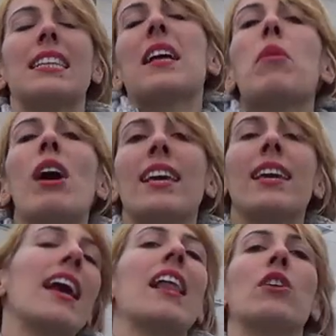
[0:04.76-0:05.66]
estamos
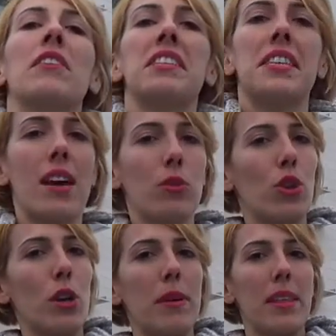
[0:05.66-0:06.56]
aquí en la Universidad
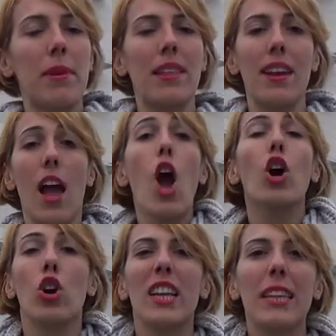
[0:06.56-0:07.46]
Autónoma de Madrid,
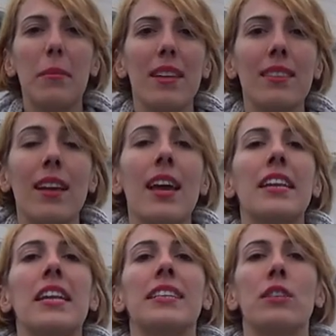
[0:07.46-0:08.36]
concretamente
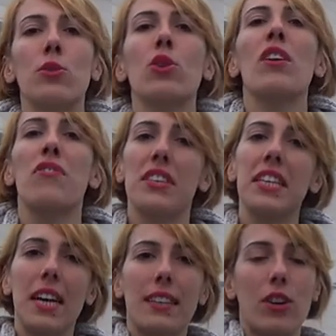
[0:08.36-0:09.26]
en el Instituto de
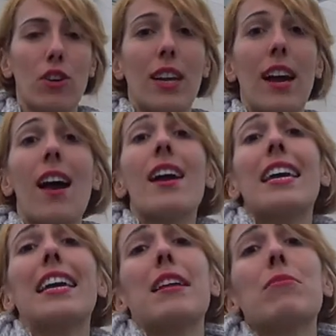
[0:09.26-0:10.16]
Física Teórica,
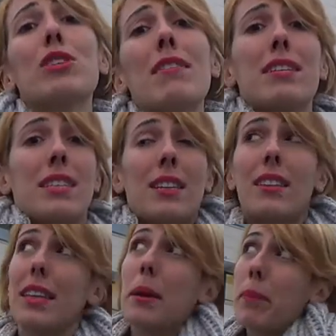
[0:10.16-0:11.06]
y queremos saber si
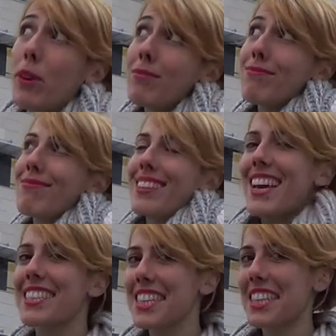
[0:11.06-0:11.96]
este tipo
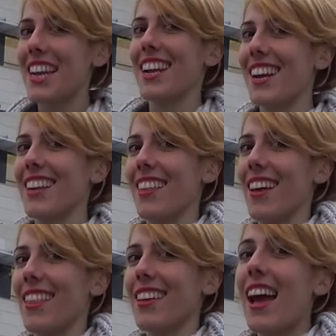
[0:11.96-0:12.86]
existe en la
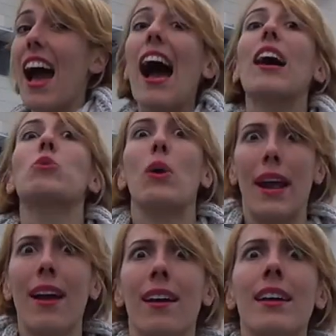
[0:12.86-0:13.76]
realidad.
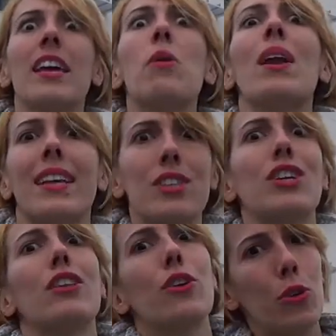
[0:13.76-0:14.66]
¿Actuarán igual que
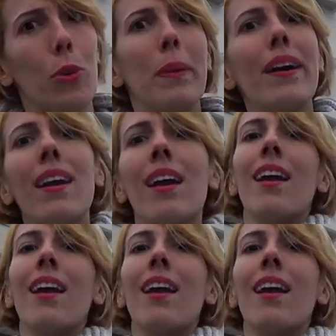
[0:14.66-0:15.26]
Sheldon Cooper?